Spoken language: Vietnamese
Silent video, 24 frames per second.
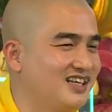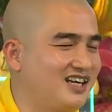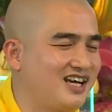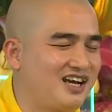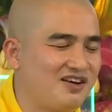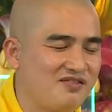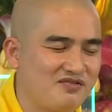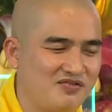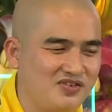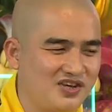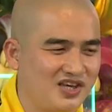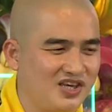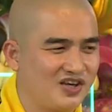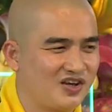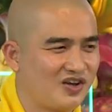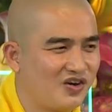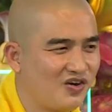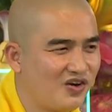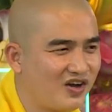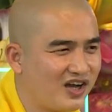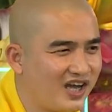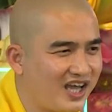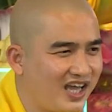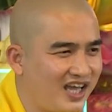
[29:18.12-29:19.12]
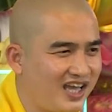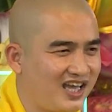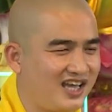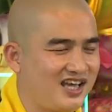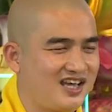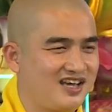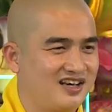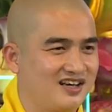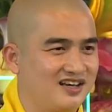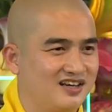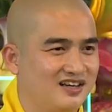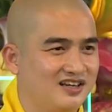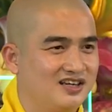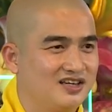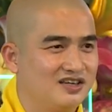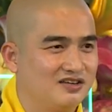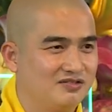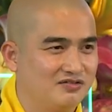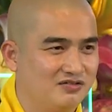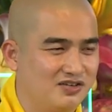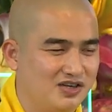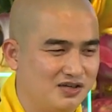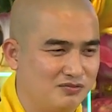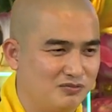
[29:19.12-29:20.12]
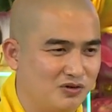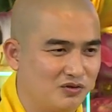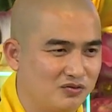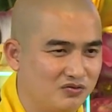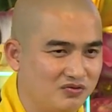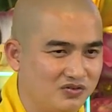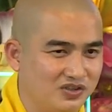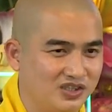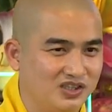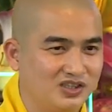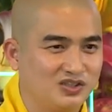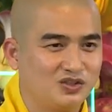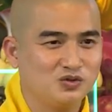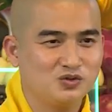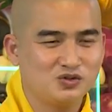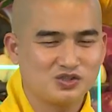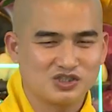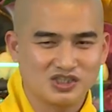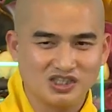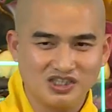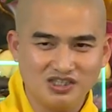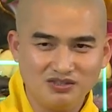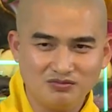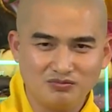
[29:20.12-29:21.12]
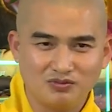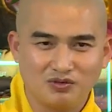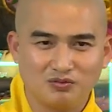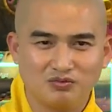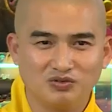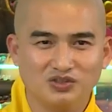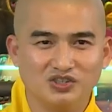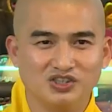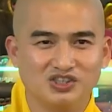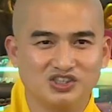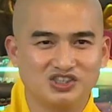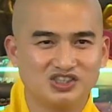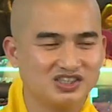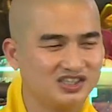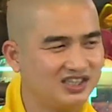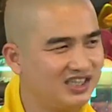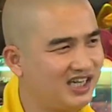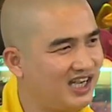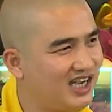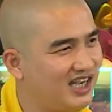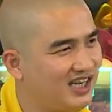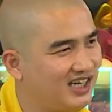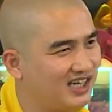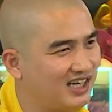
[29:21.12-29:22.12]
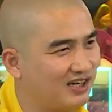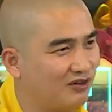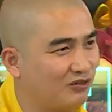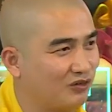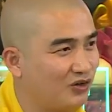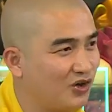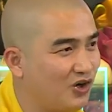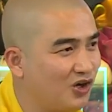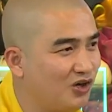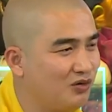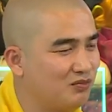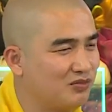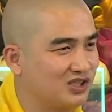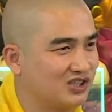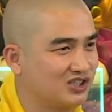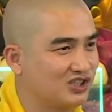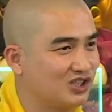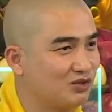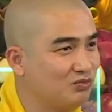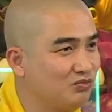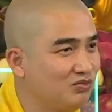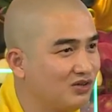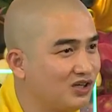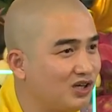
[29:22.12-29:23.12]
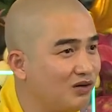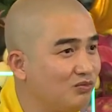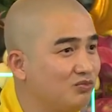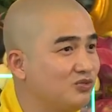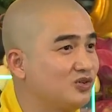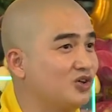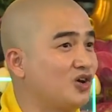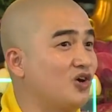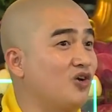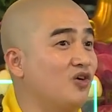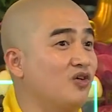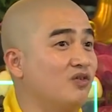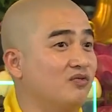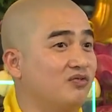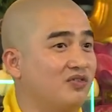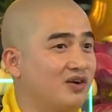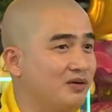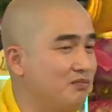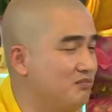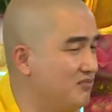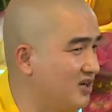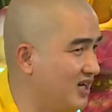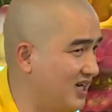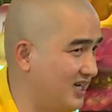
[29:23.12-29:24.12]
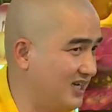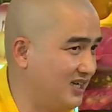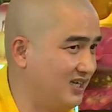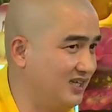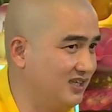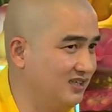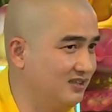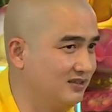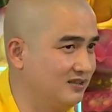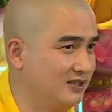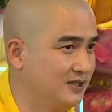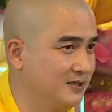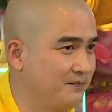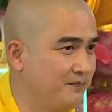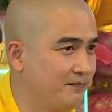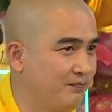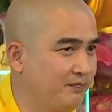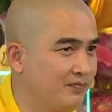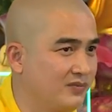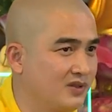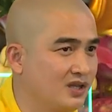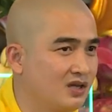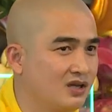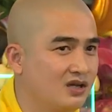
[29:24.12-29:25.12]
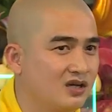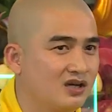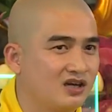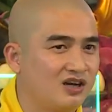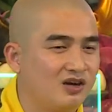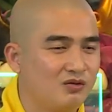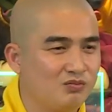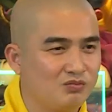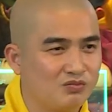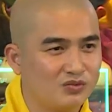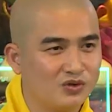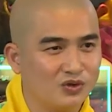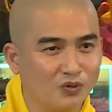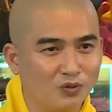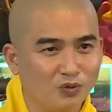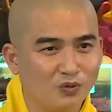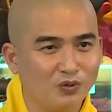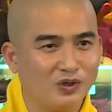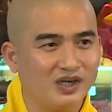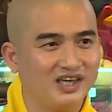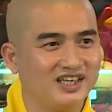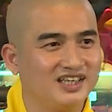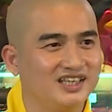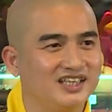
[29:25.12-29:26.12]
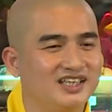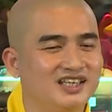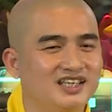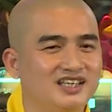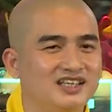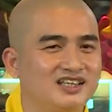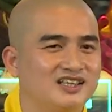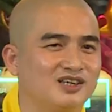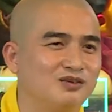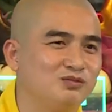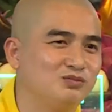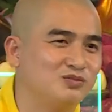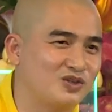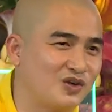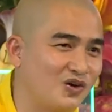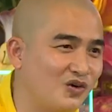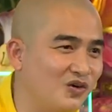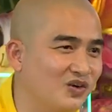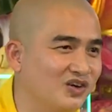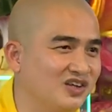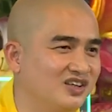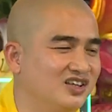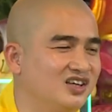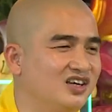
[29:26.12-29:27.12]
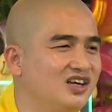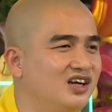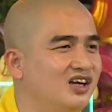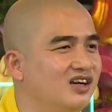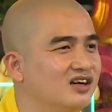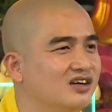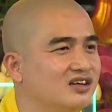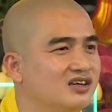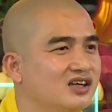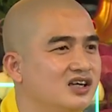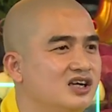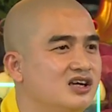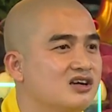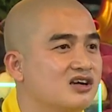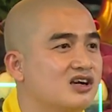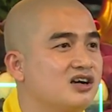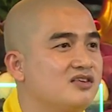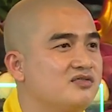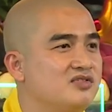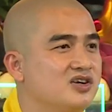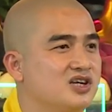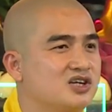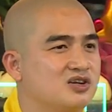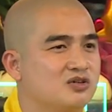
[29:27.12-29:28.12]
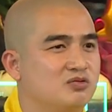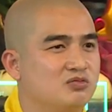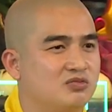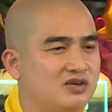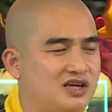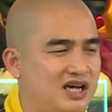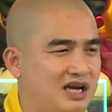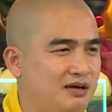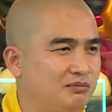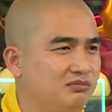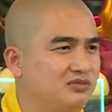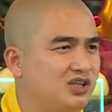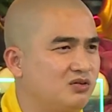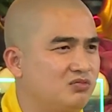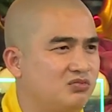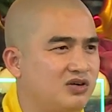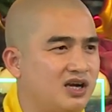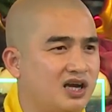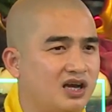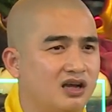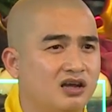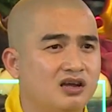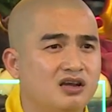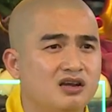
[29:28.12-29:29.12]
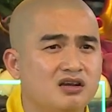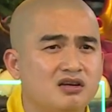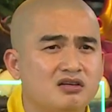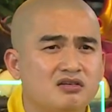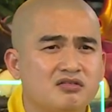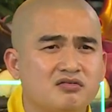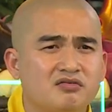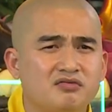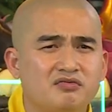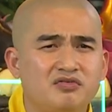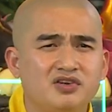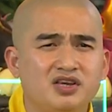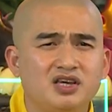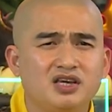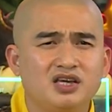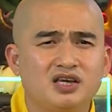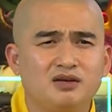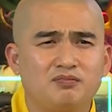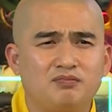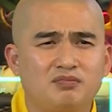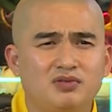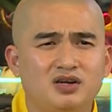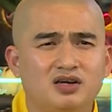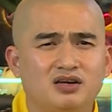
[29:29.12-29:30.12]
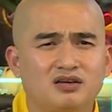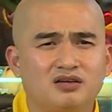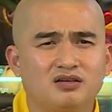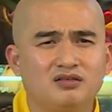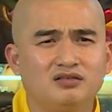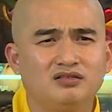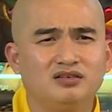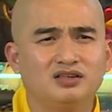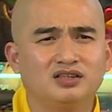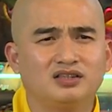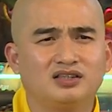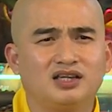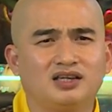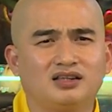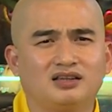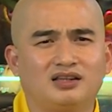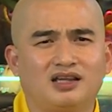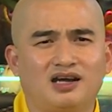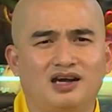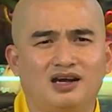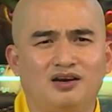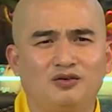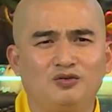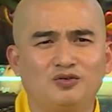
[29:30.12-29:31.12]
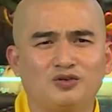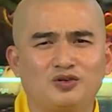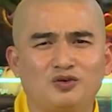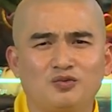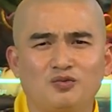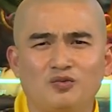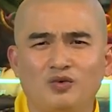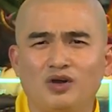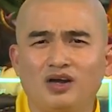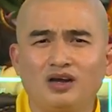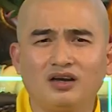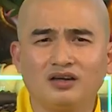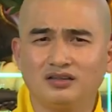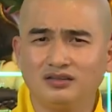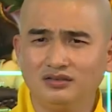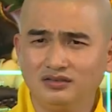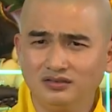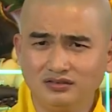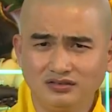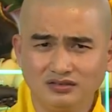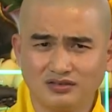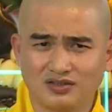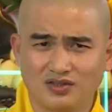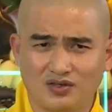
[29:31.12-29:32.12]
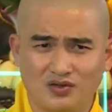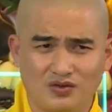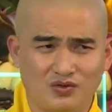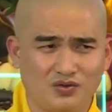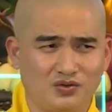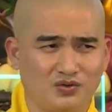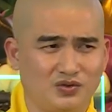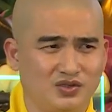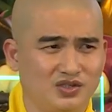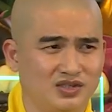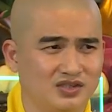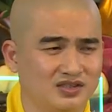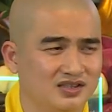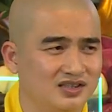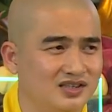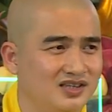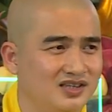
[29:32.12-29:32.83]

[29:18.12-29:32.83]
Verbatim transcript: các vị có nghe về một vị tu sĩ một người xuất gia nào đó mà sống không tròn phẩm hạnh không đủ oai nghi không tròn giới lực các vị cũng cảm thông rằng vì nghiệp lực của người ta tạo trong quá khứ rồi